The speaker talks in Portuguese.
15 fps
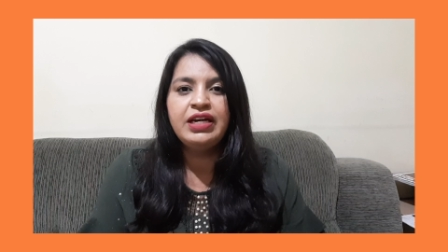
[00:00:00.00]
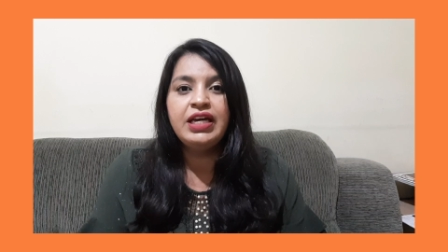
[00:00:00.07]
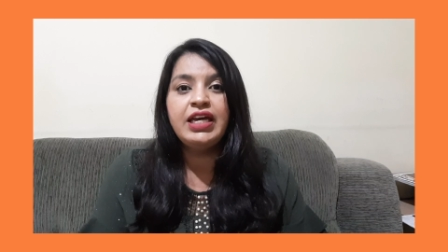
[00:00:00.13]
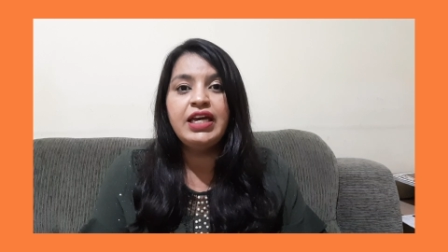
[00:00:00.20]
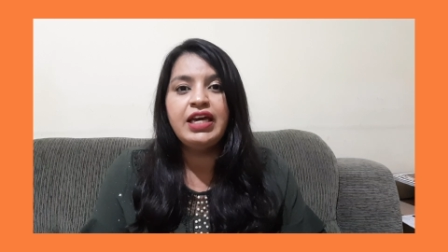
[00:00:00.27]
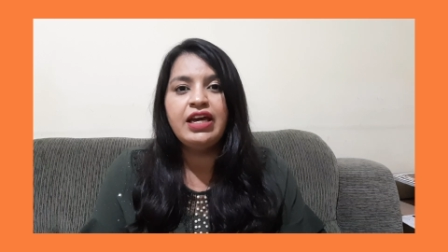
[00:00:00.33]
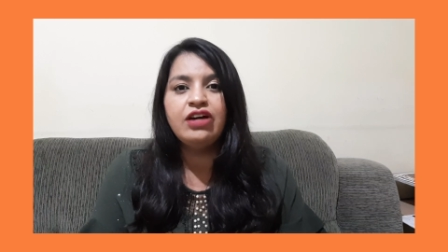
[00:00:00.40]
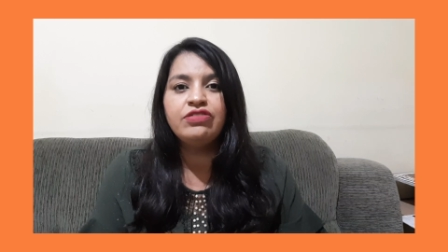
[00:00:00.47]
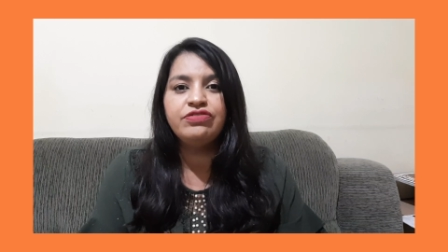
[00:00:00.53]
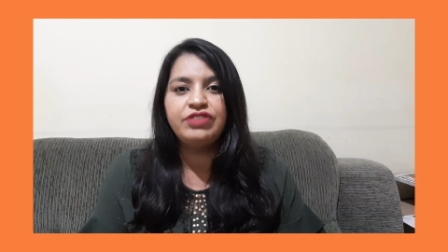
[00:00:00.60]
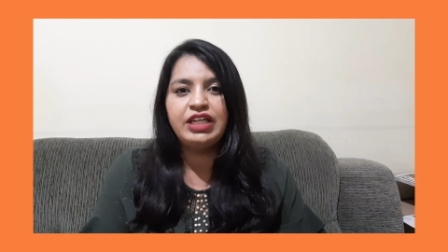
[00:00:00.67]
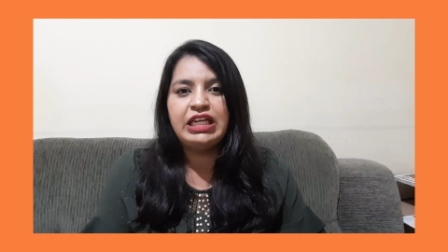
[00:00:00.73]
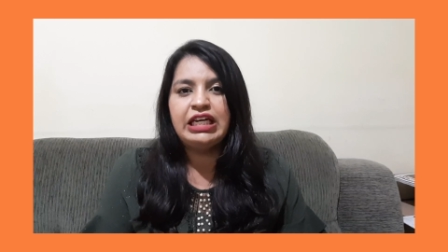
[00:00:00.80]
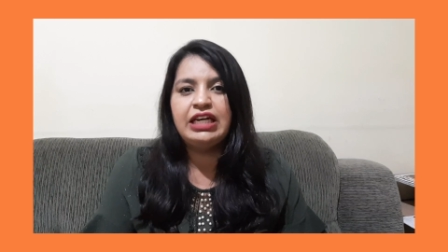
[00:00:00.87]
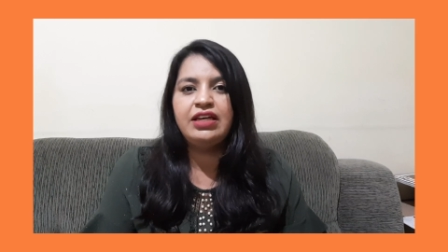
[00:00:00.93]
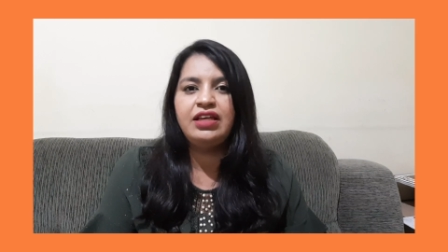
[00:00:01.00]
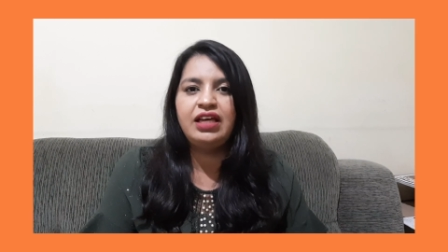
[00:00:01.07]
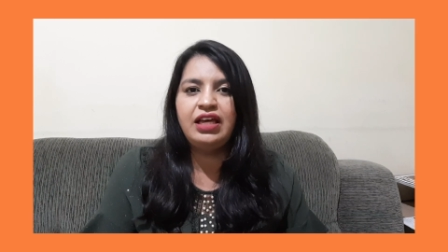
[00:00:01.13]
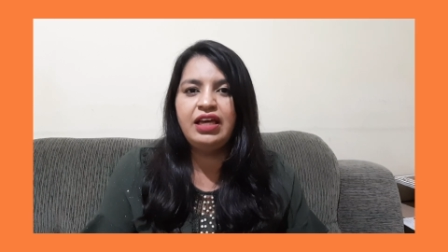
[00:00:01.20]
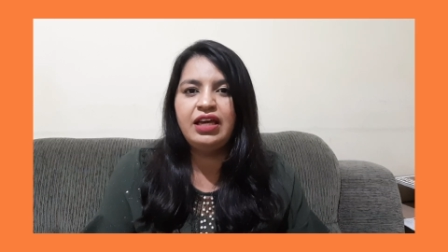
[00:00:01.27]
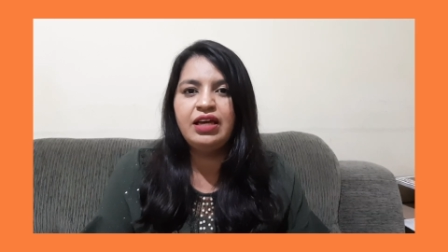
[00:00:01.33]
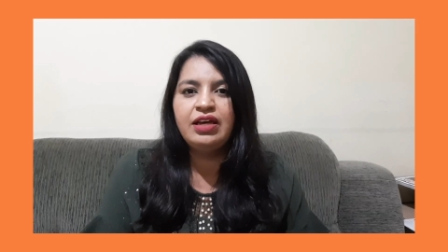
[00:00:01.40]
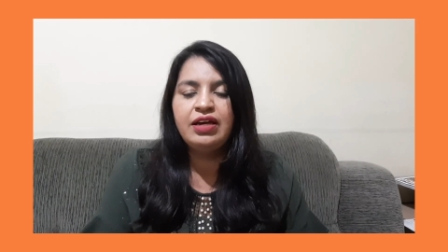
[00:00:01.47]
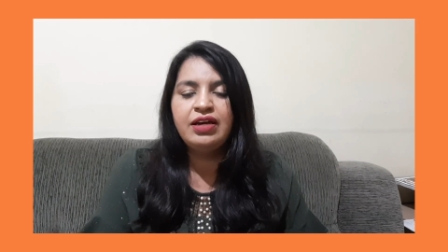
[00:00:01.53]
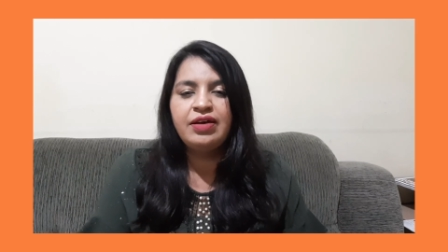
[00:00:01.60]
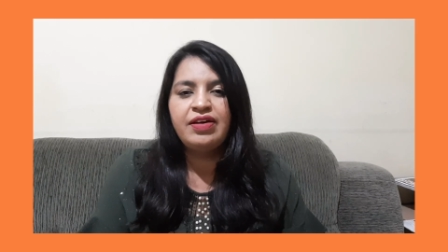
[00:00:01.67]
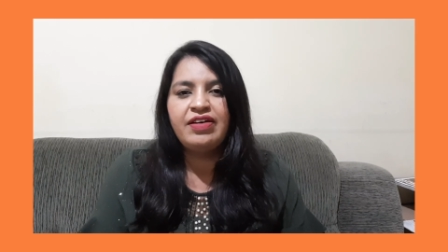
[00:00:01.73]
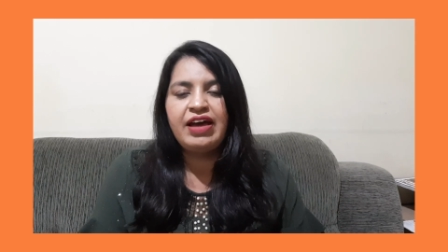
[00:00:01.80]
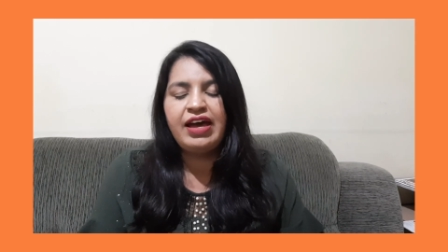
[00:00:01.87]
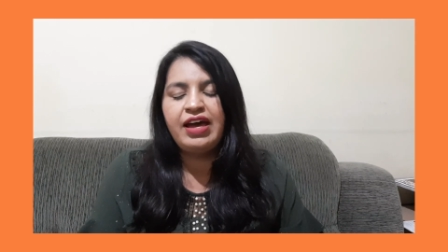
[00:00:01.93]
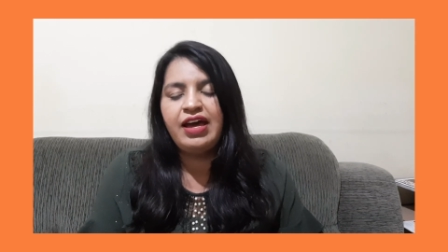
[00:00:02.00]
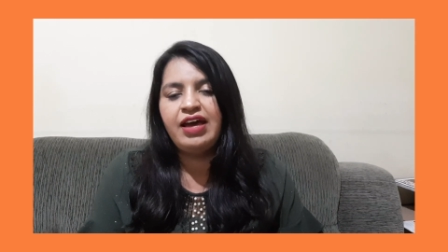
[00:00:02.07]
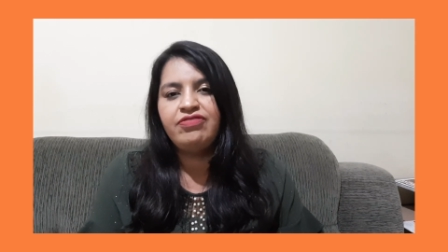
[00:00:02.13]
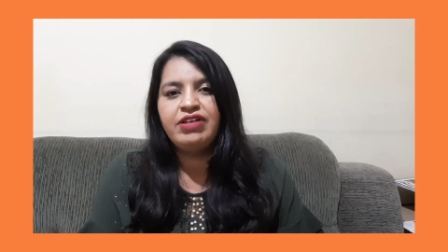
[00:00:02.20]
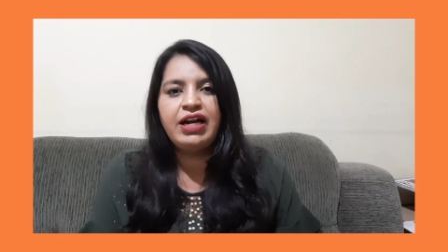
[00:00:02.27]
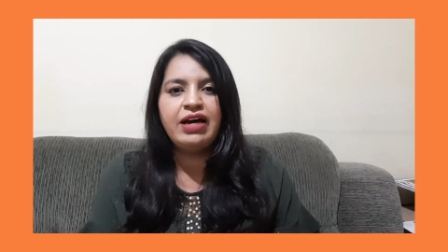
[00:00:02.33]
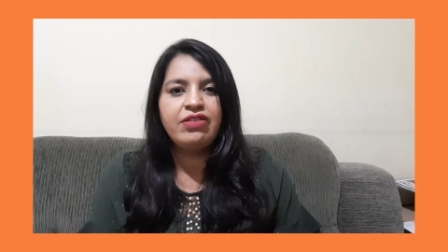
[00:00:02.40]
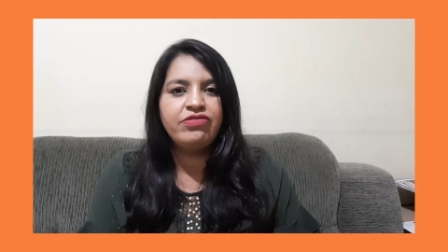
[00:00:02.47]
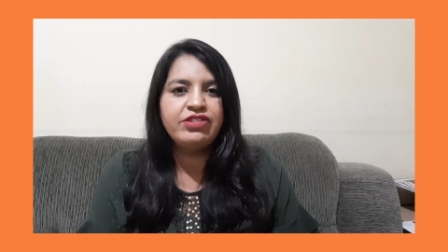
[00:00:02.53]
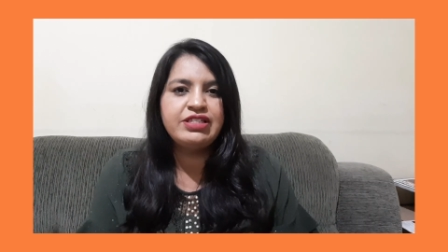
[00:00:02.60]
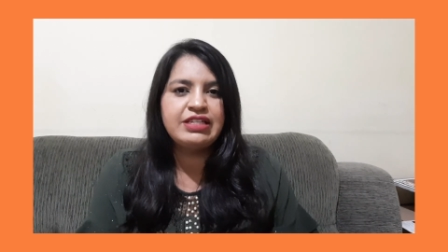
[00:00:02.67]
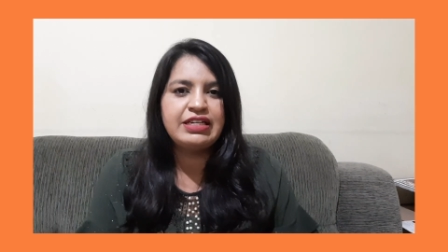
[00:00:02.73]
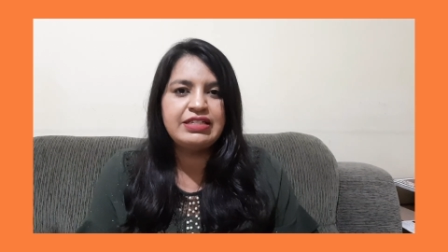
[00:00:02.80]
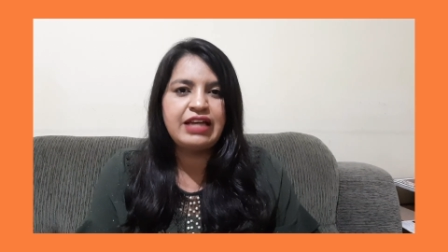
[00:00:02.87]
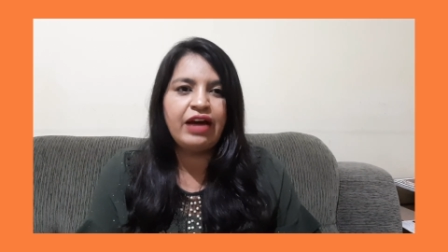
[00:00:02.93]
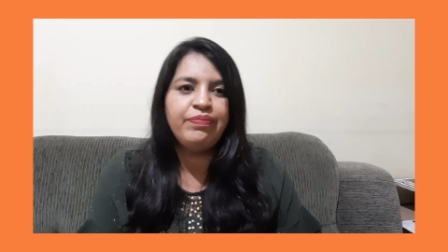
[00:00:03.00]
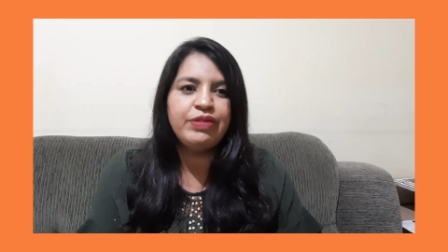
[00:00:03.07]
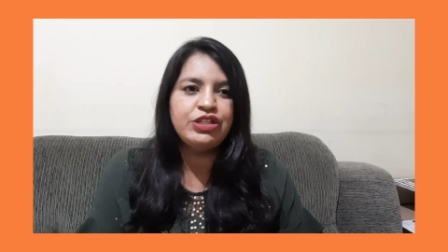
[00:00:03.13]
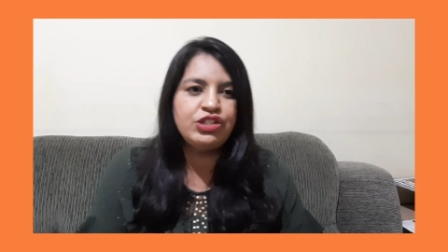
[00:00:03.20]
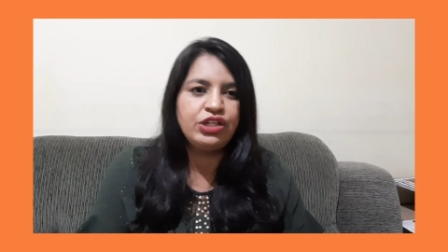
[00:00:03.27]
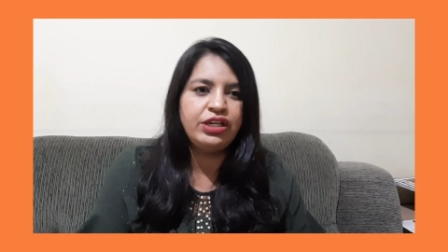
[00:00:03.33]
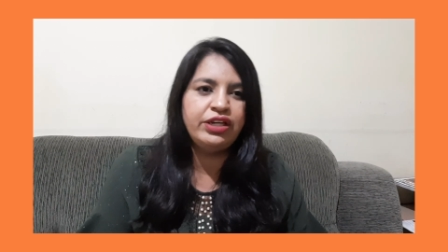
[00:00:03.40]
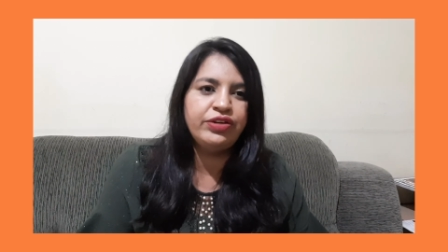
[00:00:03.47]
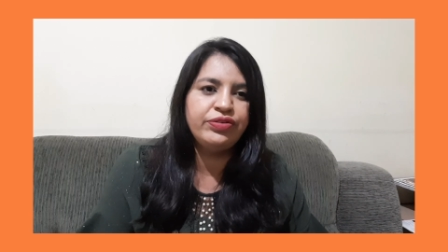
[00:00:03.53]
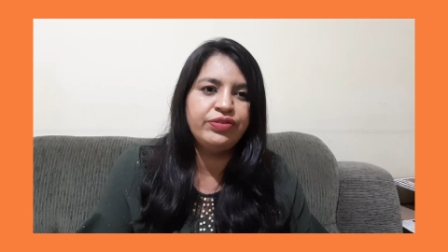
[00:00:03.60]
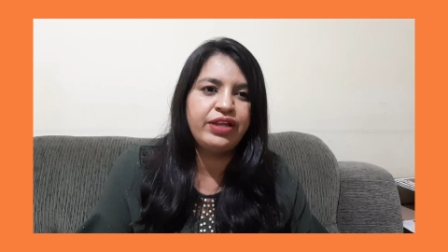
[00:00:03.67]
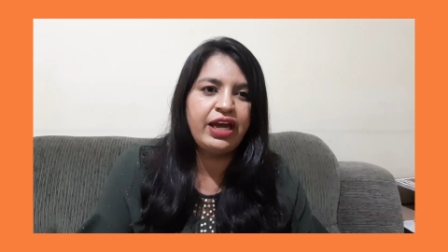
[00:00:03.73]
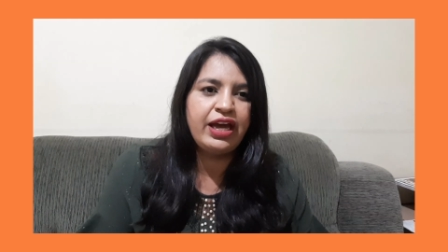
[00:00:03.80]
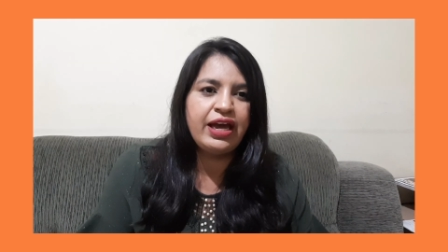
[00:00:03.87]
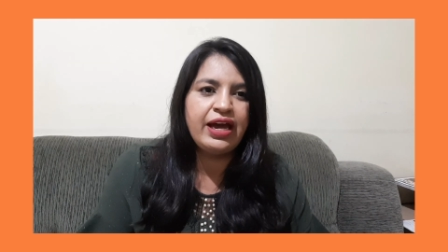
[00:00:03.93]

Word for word: e eu vim aqui é, falar com vocês rapidinho, né,